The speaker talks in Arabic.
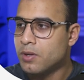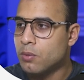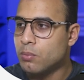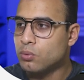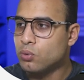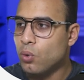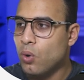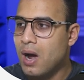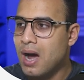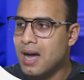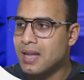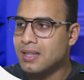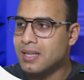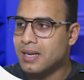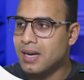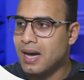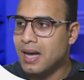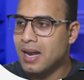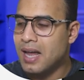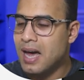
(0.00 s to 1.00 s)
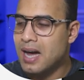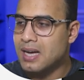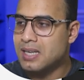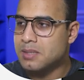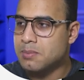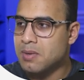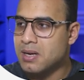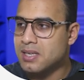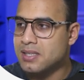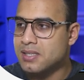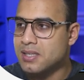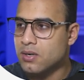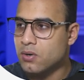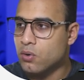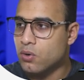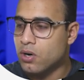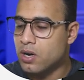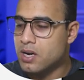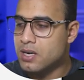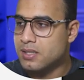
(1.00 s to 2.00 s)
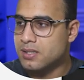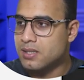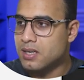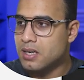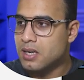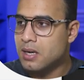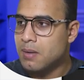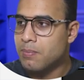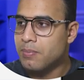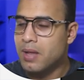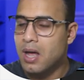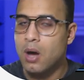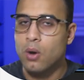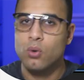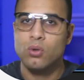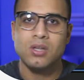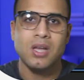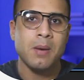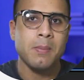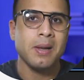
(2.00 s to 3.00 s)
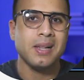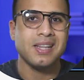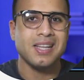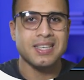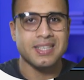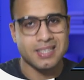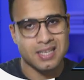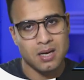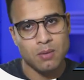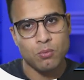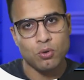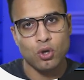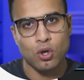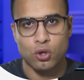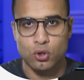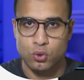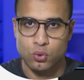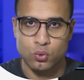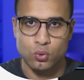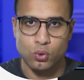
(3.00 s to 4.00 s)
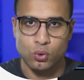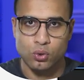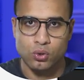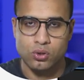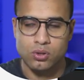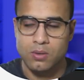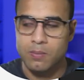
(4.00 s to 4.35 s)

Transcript: وبتروح عندك على حاجه اسمها سيركونايز هنا او تعمل تزامن للصوت